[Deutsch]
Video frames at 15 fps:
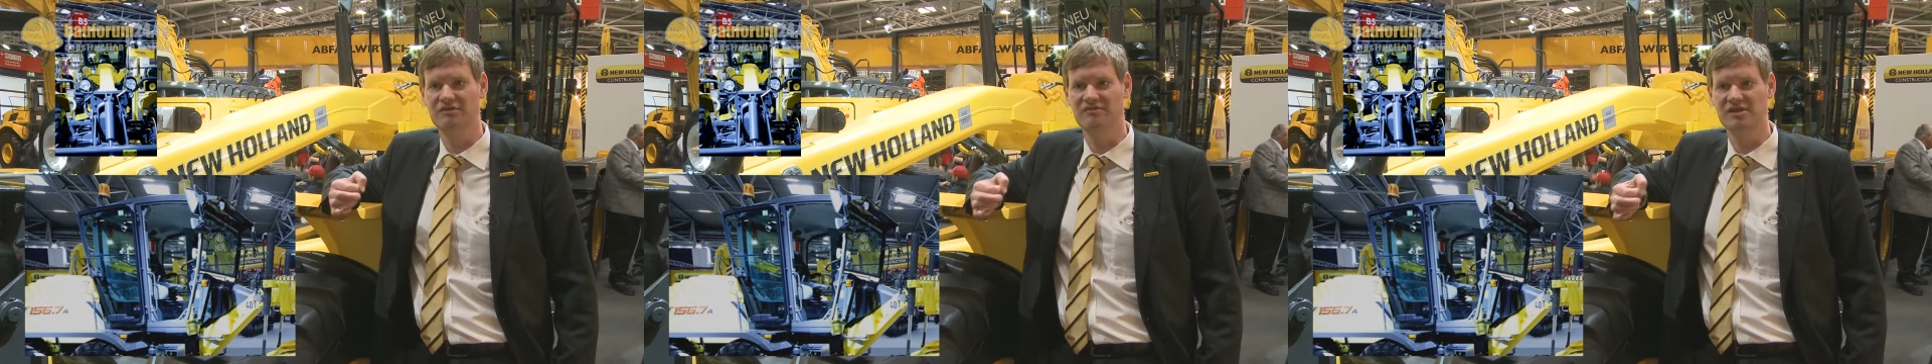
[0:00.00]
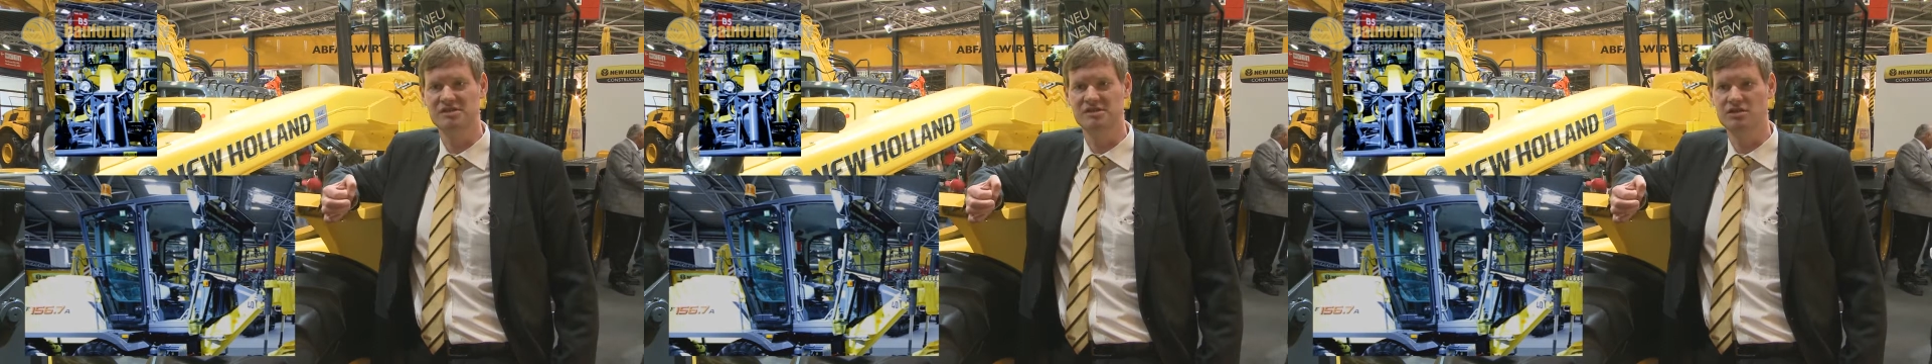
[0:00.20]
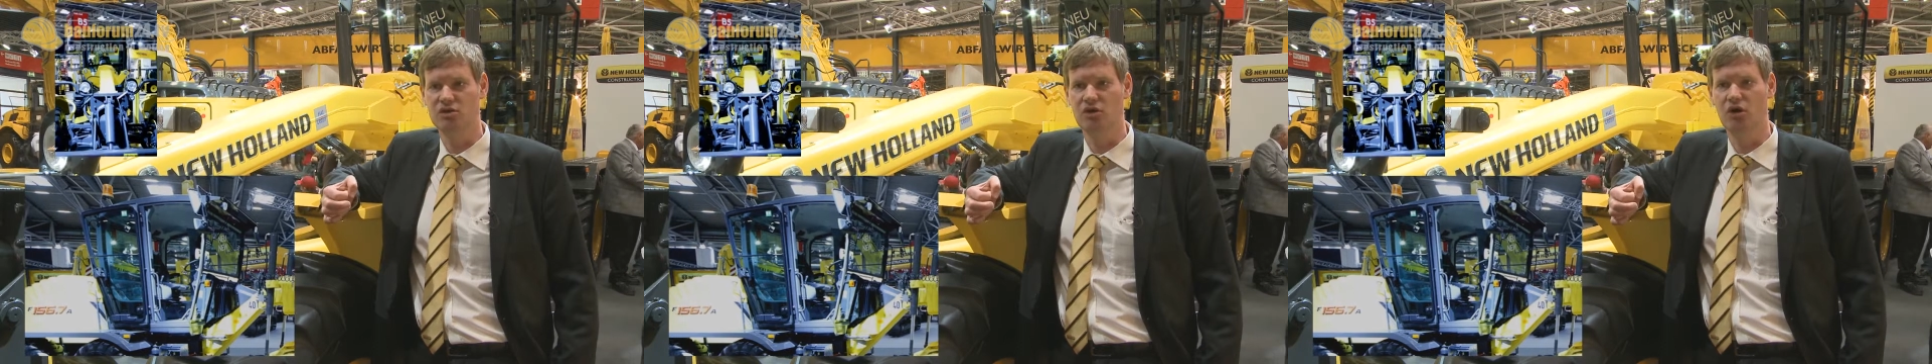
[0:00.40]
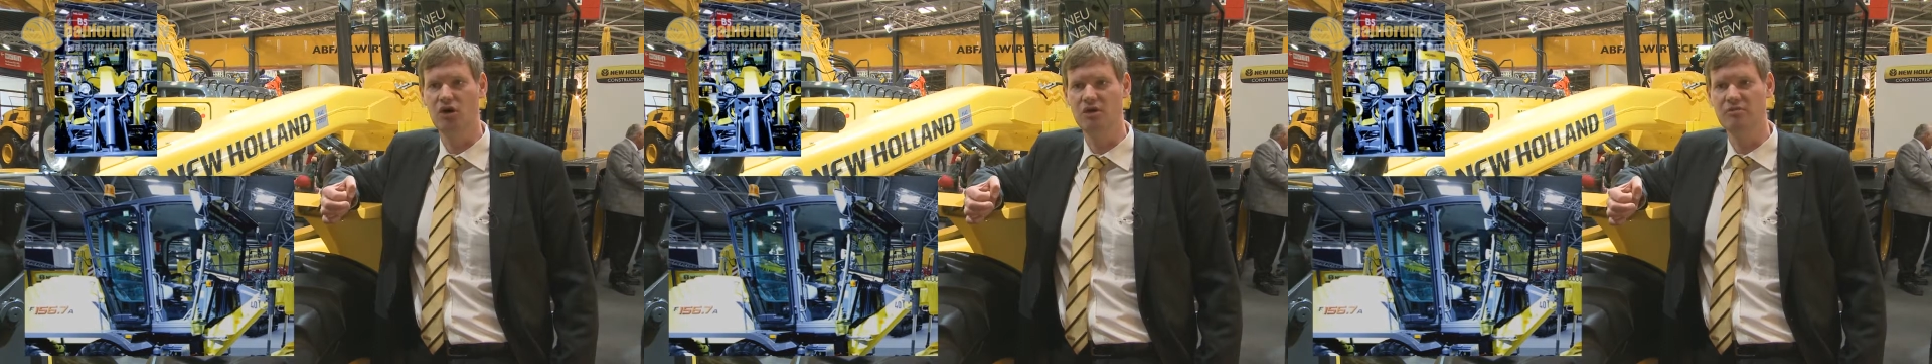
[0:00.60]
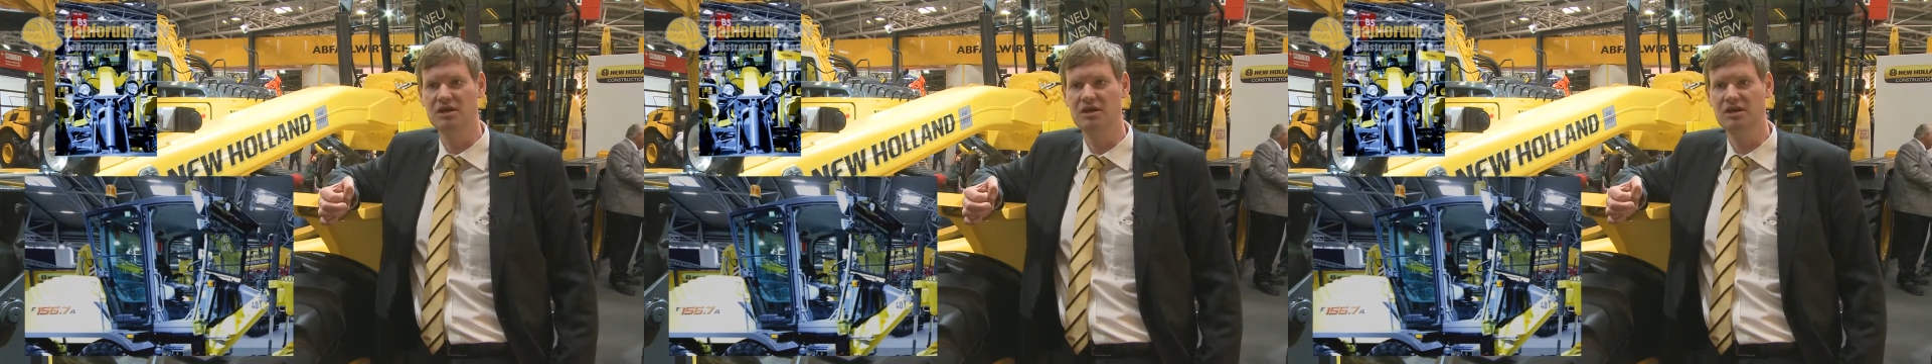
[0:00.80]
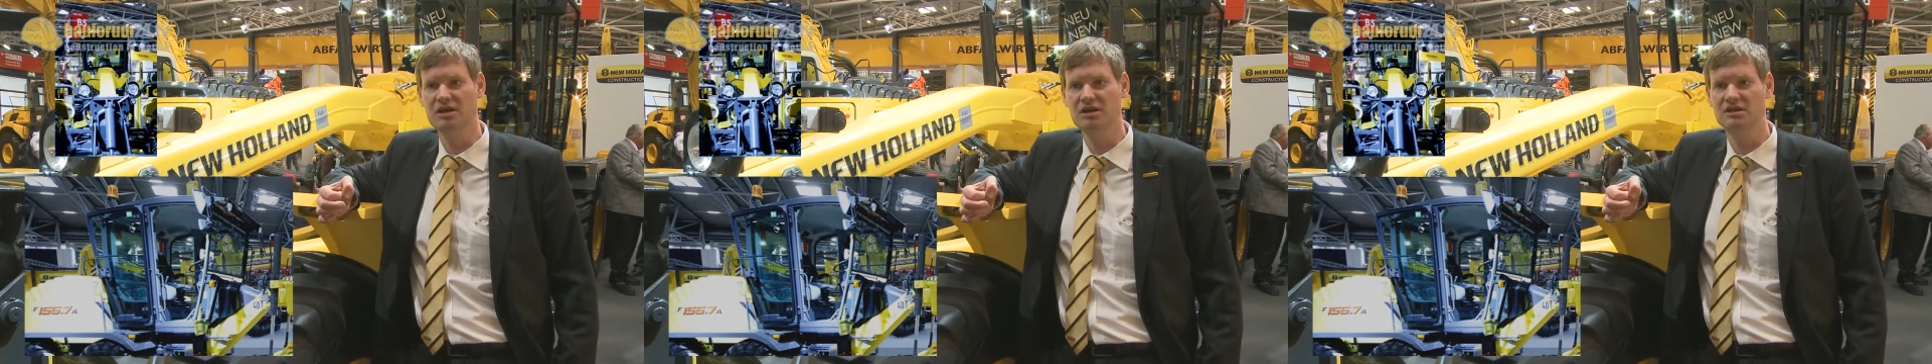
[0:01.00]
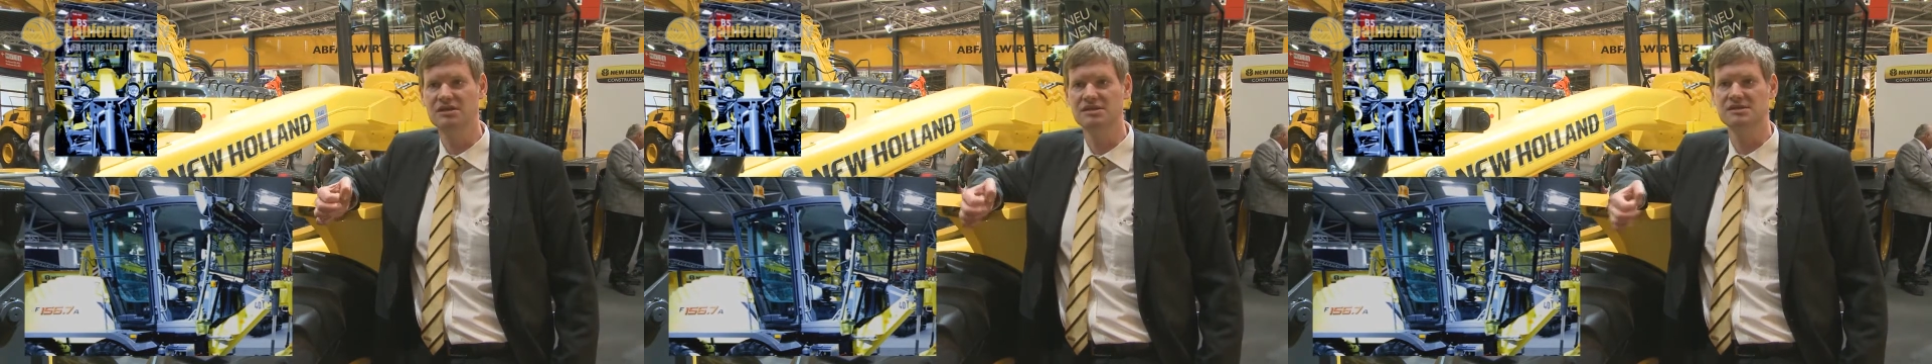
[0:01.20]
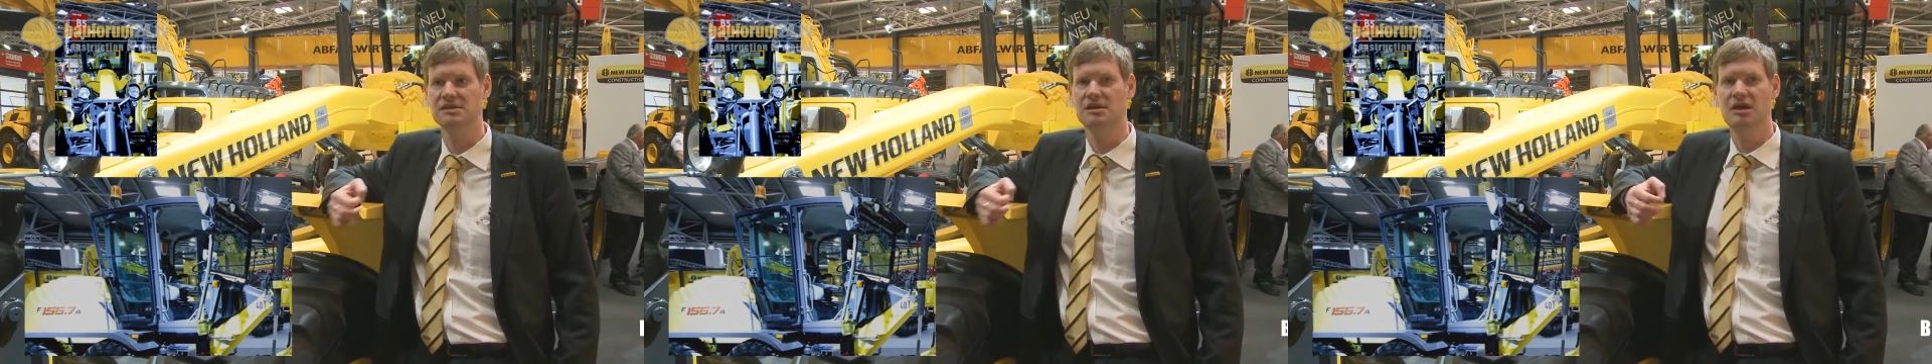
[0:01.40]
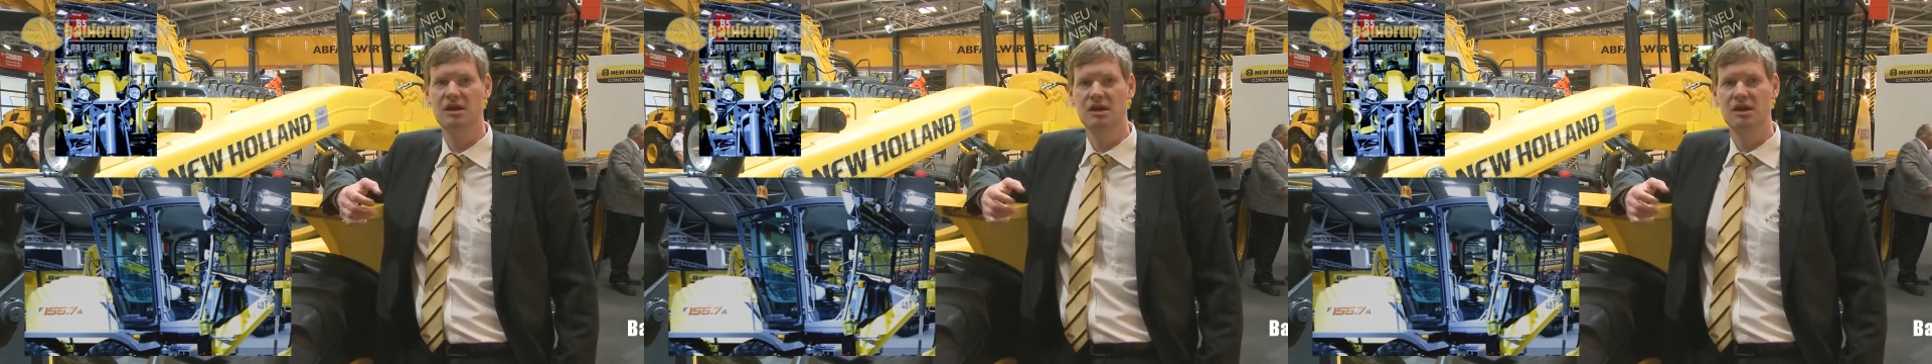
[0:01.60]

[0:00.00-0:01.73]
die wesentlich geräumiger ist.